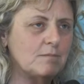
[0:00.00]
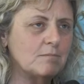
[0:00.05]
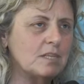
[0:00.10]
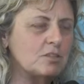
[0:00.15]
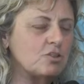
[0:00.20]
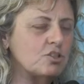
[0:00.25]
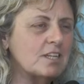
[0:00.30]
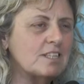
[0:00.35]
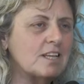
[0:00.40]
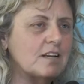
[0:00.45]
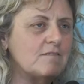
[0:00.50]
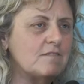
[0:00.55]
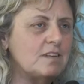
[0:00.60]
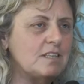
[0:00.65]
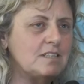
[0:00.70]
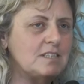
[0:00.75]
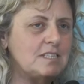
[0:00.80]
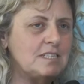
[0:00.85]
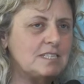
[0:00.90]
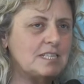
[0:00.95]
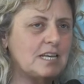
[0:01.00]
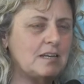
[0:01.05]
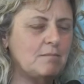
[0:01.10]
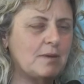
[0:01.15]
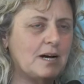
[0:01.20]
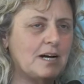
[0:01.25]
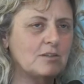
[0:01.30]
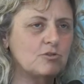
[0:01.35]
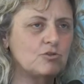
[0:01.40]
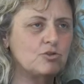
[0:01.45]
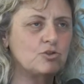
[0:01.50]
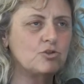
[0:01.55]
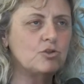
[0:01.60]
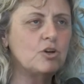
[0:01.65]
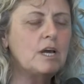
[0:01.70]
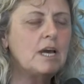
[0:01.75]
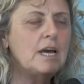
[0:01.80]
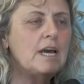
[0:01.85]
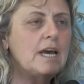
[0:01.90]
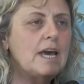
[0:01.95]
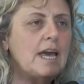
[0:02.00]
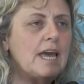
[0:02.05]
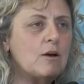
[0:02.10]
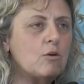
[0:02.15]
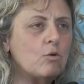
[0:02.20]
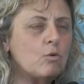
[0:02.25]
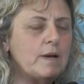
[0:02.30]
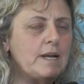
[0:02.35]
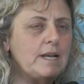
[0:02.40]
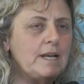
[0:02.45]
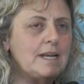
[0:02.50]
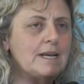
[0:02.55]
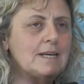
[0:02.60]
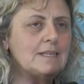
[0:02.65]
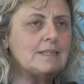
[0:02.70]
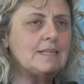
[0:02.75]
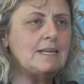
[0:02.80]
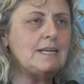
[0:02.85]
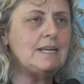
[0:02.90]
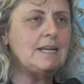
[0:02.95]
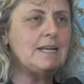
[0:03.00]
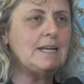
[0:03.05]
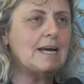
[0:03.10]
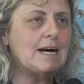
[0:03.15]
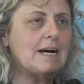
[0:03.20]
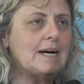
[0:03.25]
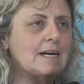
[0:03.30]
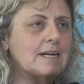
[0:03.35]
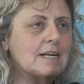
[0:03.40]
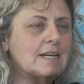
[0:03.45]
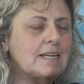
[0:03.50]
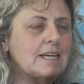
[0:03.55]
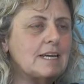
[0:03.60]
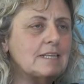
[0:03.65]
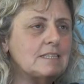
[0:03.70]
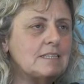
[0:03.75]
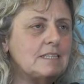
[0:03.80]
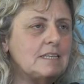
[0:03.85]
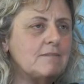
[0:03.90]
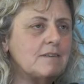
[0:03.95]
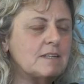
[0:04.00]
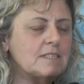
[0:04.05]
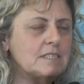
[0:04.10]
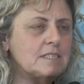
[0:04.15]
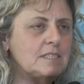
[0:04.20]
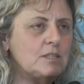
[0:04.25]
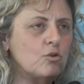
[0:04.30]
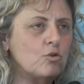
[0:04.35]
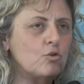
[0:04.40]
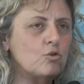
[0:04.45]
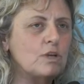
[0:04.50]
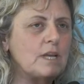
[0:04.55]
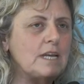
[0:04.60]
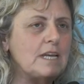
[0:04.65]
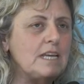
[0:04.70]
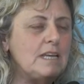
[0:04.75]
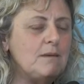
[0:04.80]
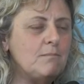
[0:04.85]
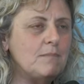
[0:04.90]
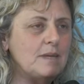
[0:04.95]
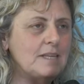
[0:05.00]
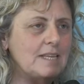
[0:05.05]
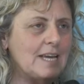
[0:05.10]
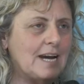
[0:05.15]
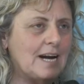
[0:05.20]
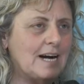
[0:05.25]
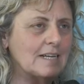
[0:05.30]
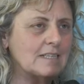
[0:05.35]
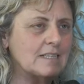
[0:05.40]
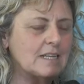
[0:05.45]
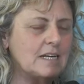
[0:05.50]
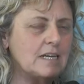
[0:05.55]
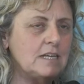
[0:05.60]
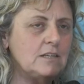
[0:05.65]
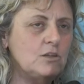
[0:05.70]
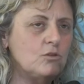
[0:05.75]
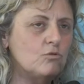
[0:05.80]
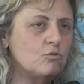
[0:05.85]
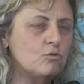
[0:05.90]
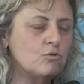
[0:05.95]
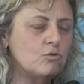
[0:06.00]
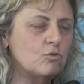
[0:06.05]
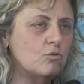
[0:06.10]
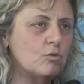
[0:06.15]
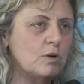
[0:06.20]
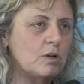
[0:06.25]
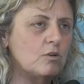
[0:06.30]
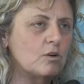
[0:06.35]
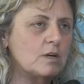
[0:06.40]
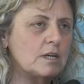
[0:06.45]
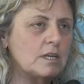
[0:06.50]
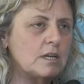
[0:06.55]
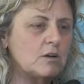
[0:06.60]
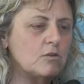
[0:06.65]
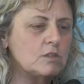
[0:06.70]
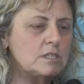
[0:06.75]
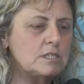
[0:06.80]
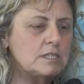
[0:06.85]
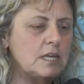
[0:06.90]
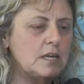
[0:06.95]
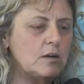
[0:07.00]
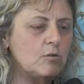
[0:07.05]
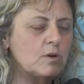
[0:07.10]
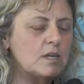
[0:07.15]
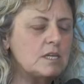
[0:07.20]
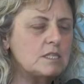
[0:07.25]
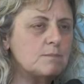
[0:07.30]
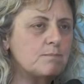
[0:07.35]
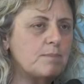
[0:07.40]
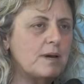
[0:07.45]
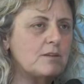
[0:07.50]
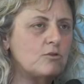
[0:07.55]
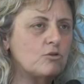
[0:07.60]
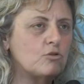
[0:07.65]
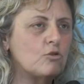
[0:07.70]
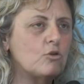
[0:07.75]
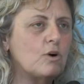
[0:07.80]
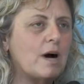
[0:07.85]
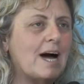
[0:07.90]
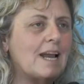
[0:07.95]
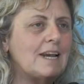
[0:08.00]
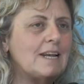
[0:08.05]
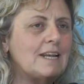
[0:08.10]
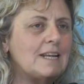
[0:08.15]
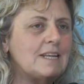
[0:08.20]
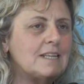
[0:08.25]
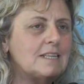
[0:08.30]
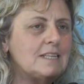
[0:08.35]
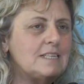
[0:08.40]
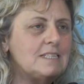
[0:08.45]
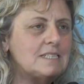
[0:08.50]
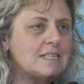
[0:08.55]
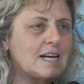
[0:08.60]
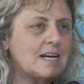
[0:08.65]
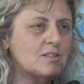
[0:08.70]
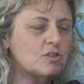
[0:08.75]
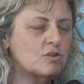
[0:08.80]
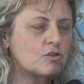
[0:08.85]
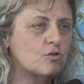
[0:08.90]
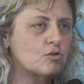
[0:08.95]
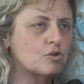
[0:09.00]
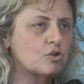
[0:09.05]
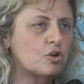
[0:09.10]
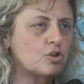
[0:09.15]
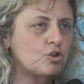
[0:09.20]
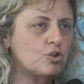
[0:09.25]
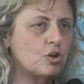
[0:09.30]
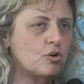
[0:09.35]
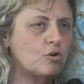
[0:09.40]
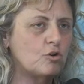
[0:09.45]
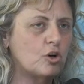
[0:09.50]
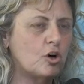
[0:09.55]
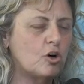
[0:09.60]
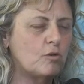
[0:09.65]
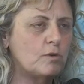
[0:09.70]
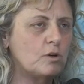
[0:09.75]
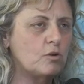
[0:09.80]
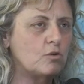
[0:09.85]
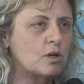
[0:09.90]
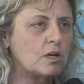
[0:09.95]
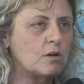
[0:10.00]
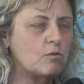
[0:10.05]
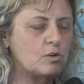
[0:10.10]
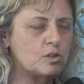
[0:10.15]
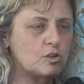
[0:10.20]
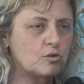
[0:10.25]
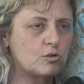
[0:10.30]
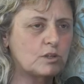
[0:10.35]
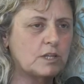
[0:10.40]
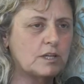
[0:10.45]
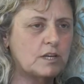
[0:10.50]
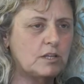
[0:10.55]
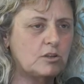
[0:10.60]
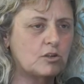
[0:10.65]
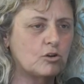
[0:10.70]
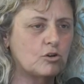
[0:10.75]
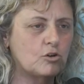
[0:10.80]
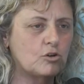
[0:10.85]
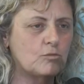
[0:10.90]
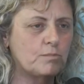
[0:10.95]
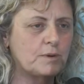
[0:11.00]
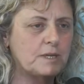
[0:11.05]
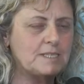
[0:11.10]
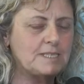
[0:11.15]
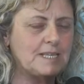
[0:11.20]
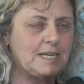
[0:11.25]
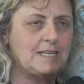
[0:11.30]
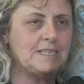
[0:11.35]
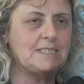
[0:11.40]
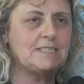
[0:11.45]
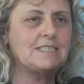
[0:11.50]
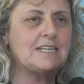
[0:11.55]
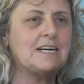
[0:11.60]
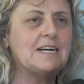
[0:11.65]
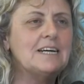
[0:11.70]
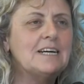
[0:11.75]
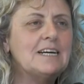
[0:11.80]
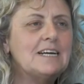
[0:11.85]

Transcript: ma già dal 26 maggio, è quella della riattivazione immediata e di tutto quello che ne consegue rispetto al disastro socio-economico che questo territorio presenta.